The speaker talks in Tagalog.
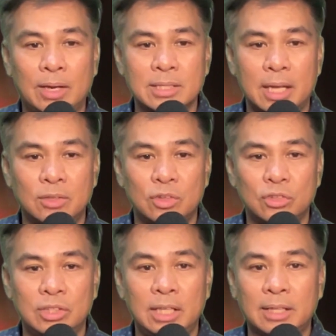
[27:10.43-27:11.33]
ko lang sa inyo
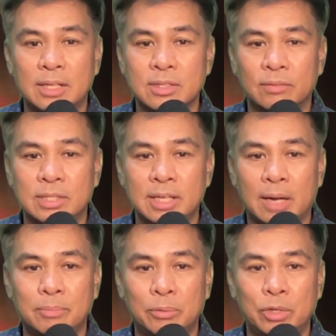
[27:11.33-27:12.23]
yung details of the
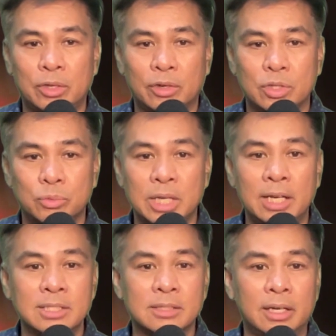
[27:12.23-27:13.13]
second breadwinner course. We're
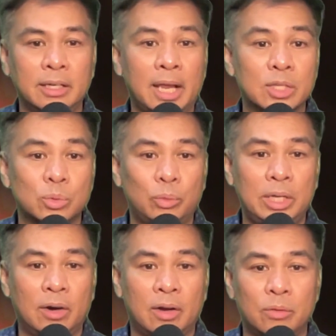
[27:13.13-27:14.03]
gonna start next
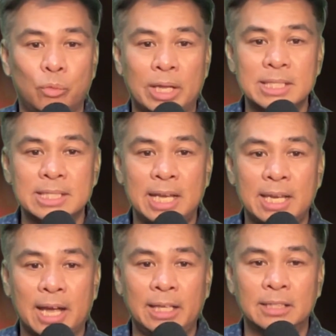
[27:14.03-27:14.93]
week on Wednesday
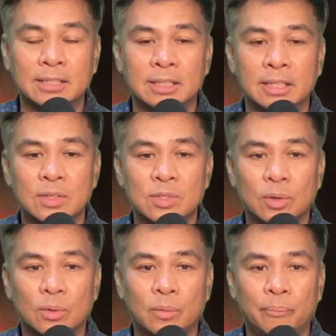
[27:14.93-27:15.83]
night.
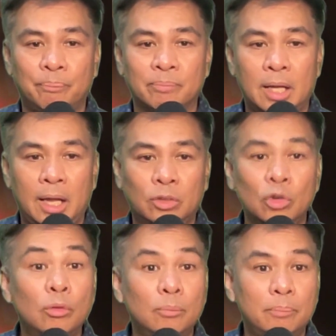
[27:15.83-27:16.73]
So,
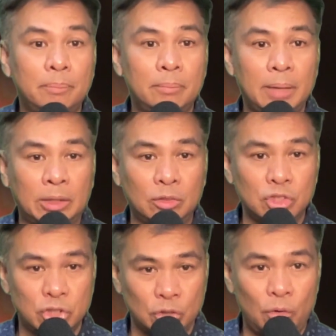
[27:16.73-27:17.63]
itong itong
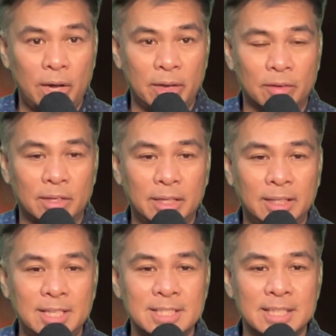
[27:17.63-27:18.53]
show ngayon,
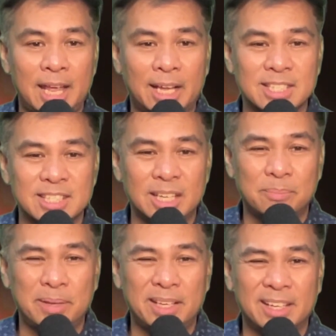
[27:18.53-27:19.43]
this is like a sneak
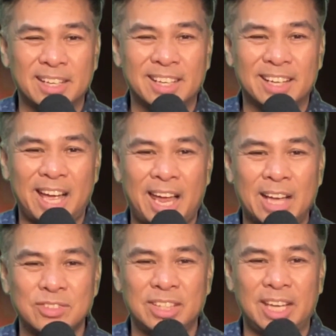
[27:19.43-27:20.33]
peek. Uh, I
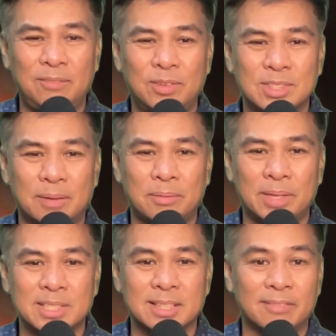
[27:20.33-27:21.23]
actually gave you some of
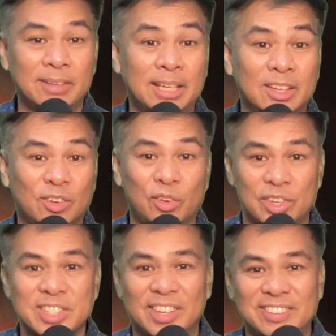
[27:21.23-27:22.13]
the stuff in the
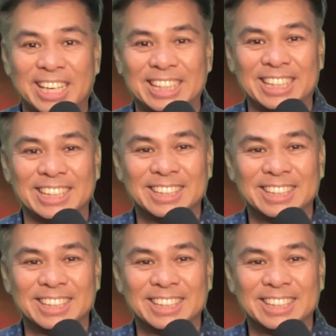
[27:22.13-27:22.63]
course already.